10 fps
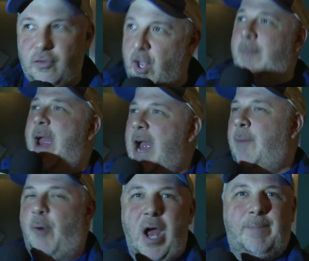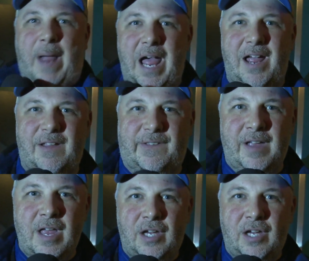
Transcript: demain en point de presse,